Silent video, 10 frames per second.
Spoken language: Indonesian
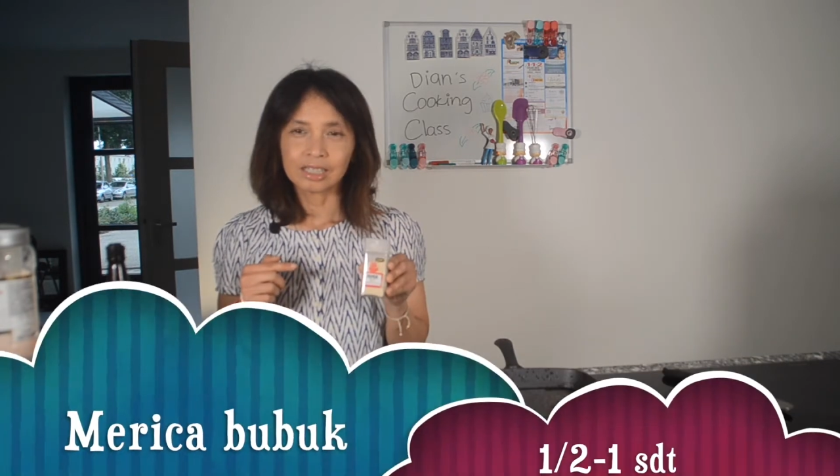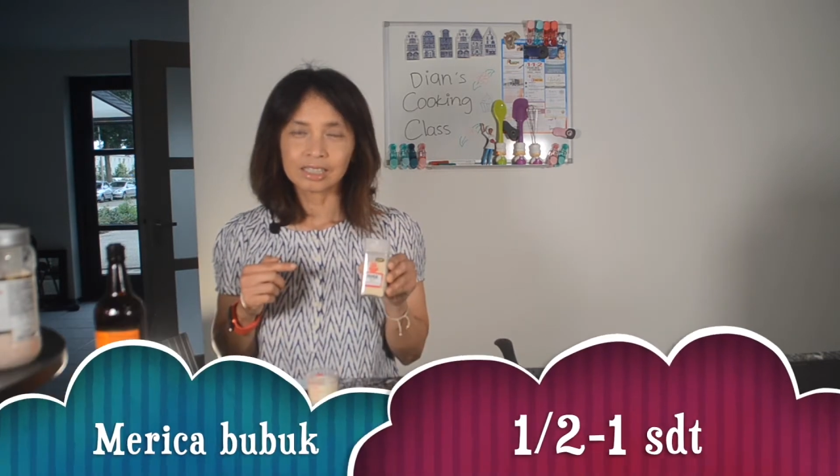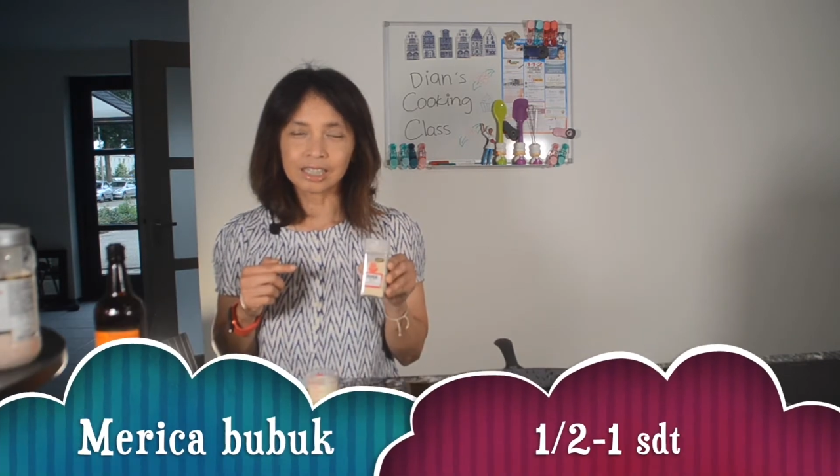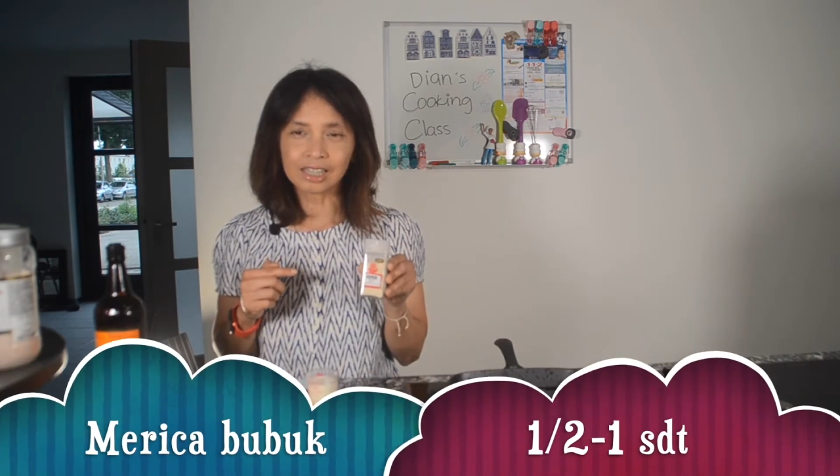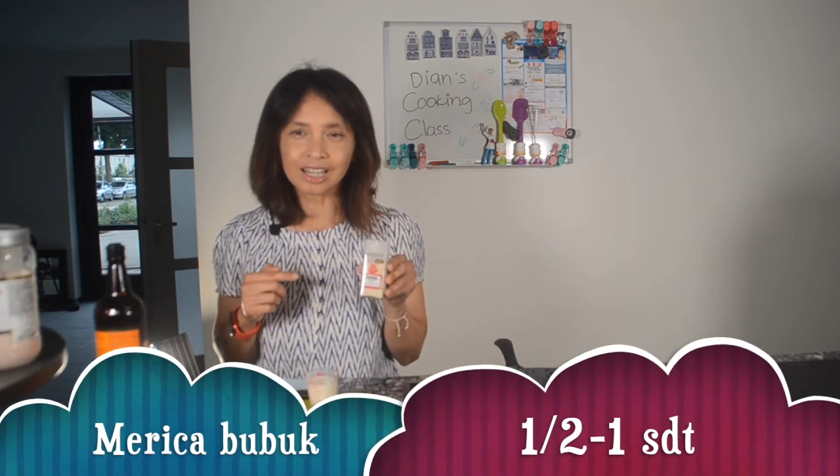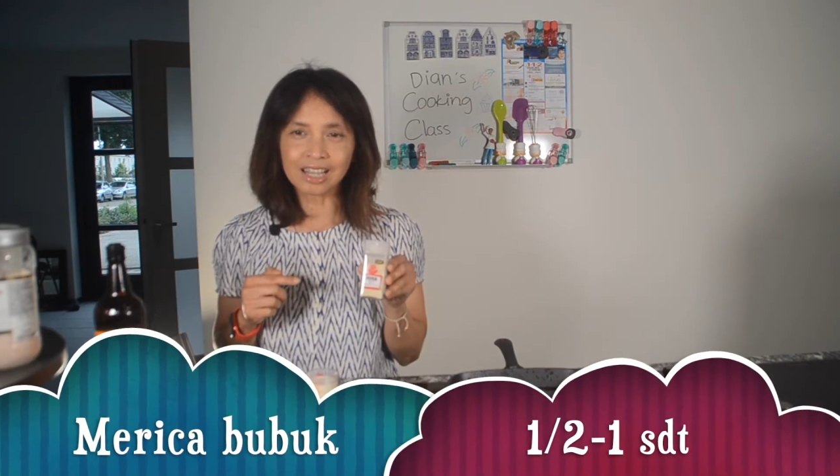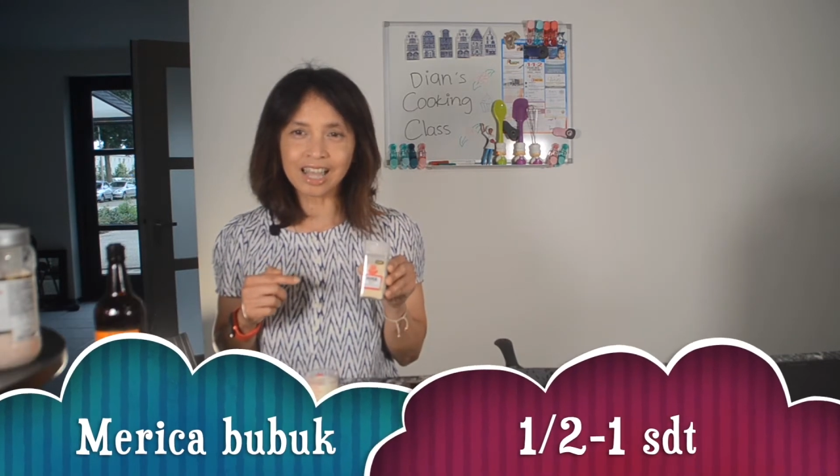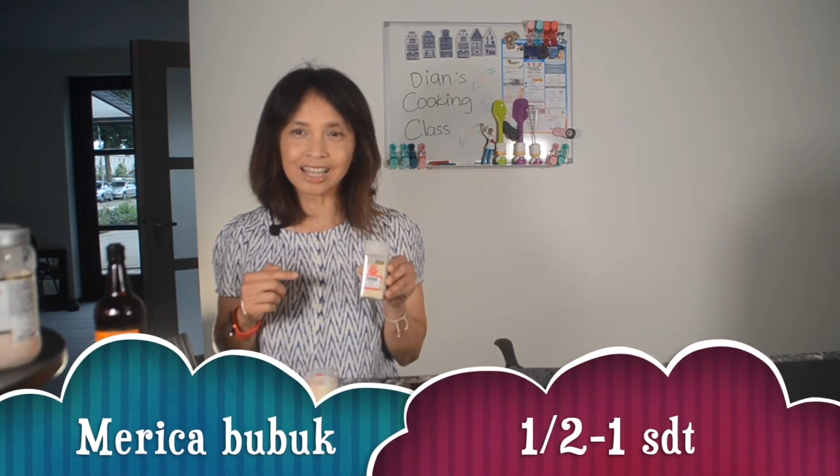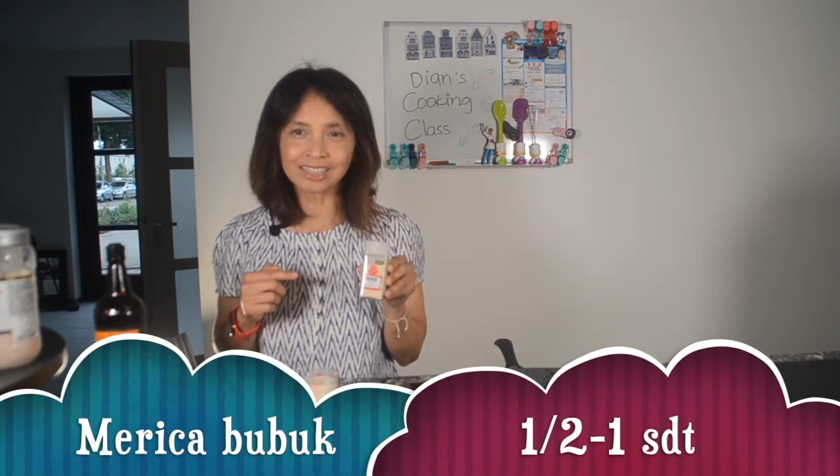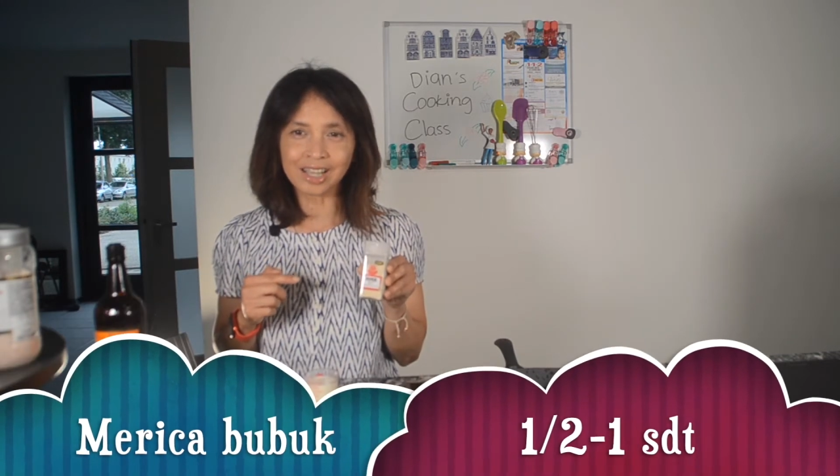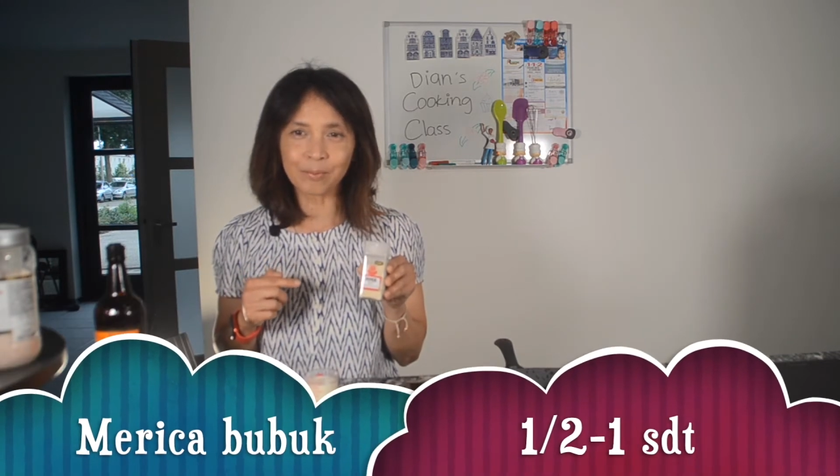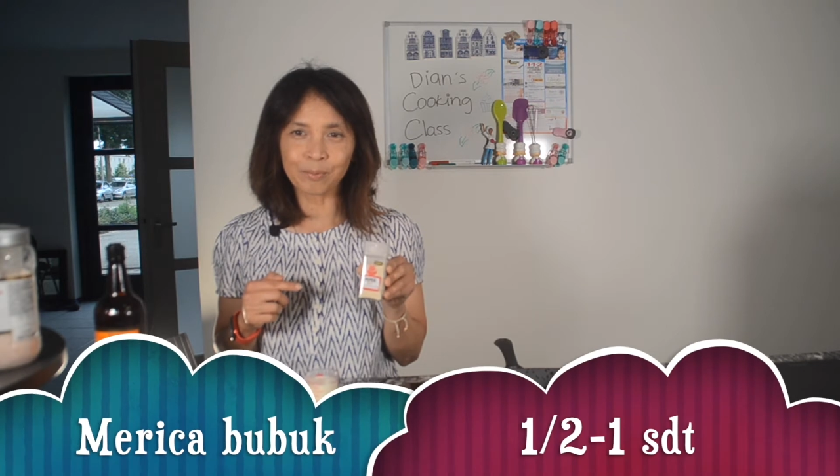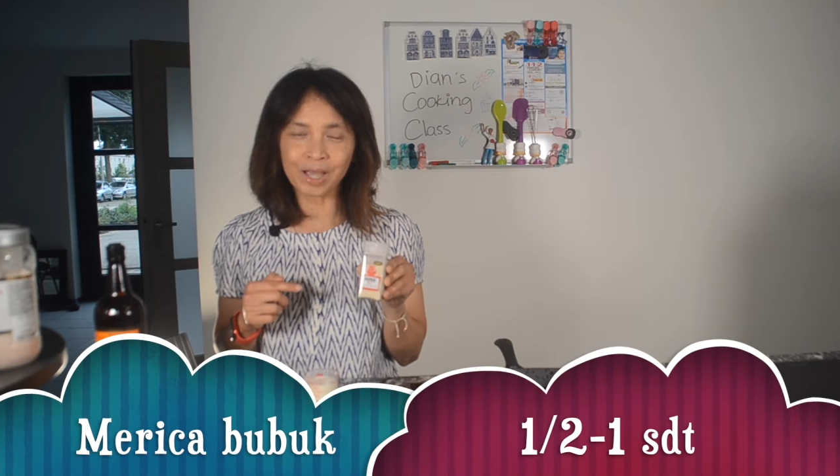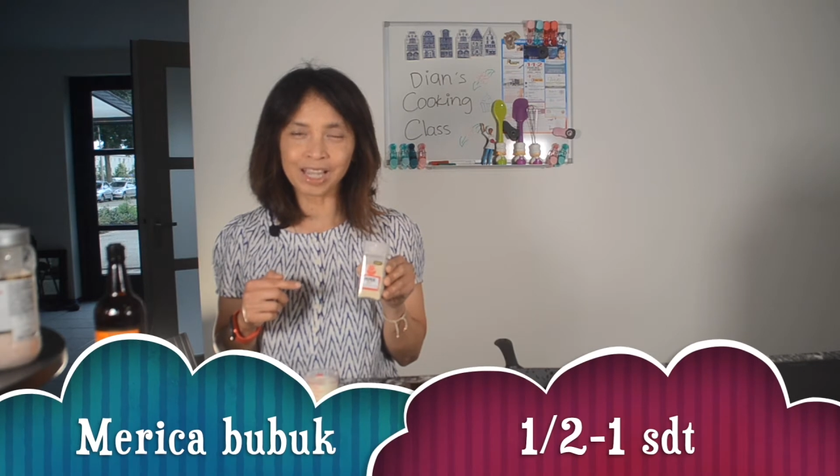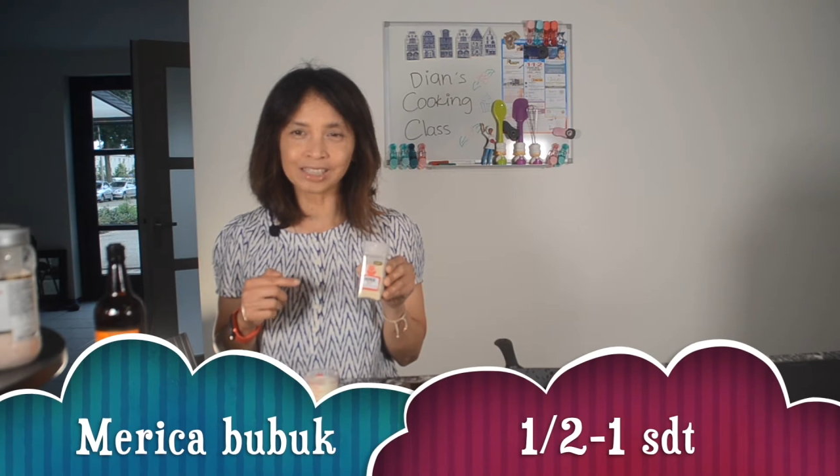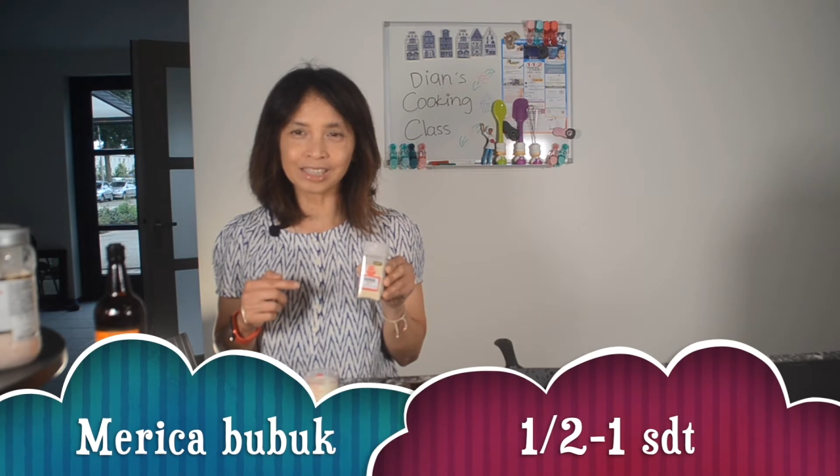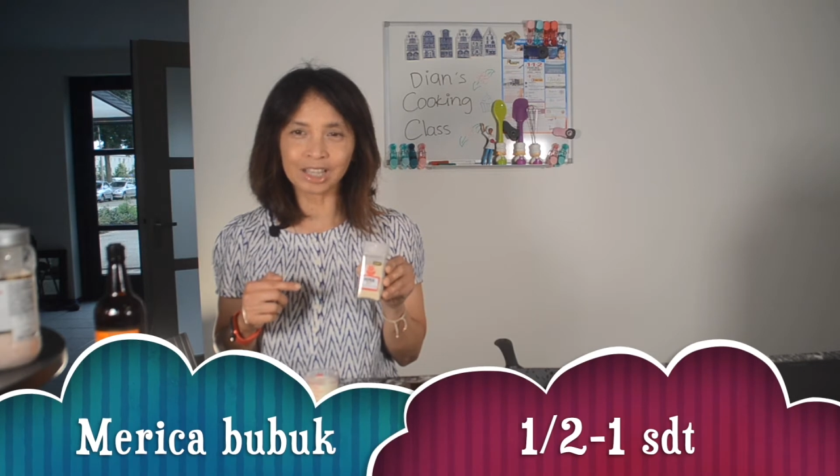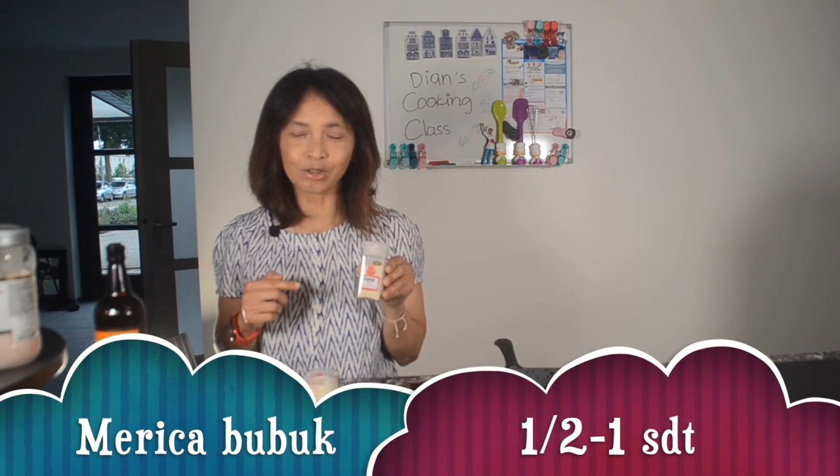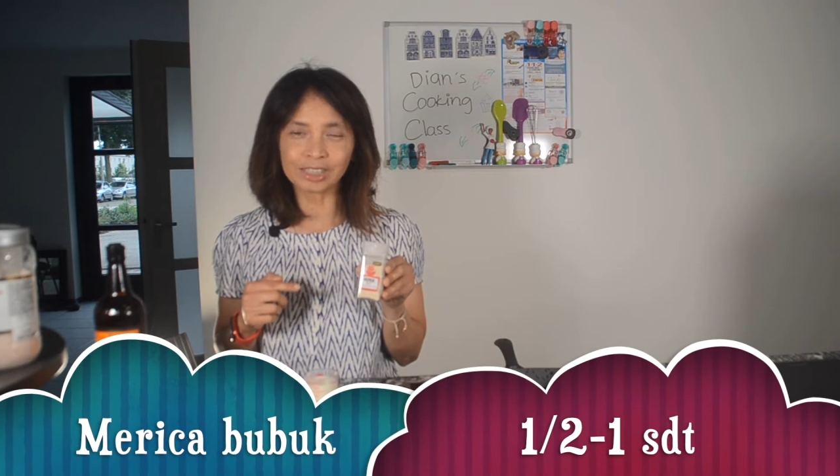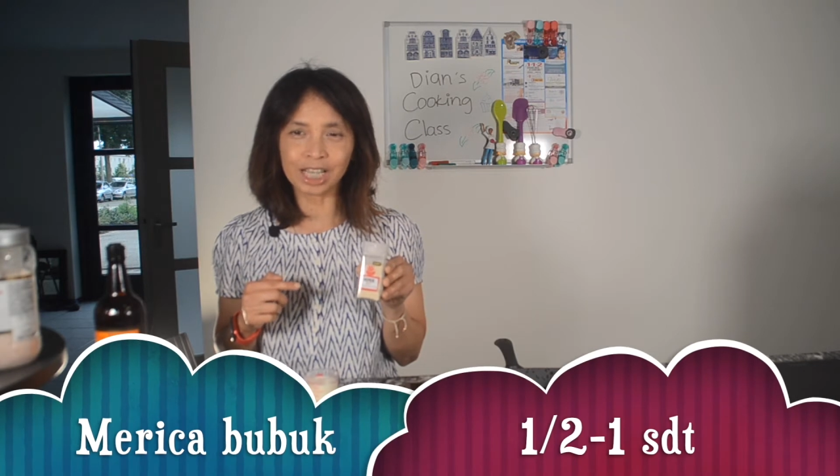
setengah sampai 1